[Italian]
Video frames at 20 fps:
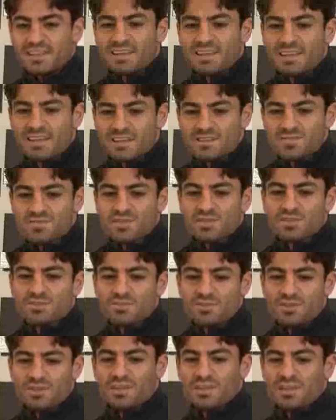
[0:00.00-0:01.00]
che ha
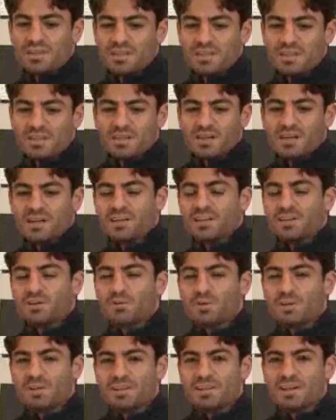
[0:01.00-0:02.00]
giocatori anche di
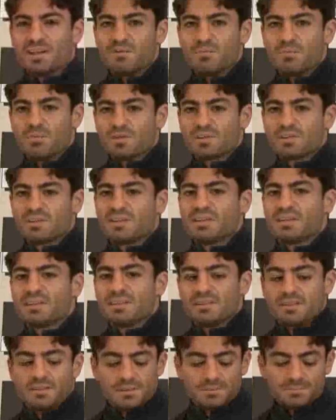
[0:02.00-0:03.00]
qualità
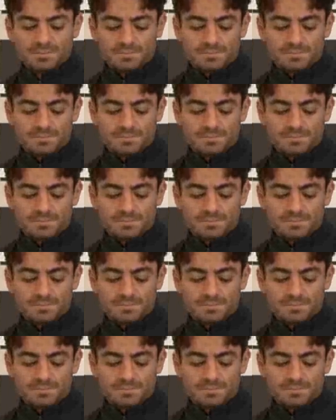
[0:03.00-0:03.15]
importanti.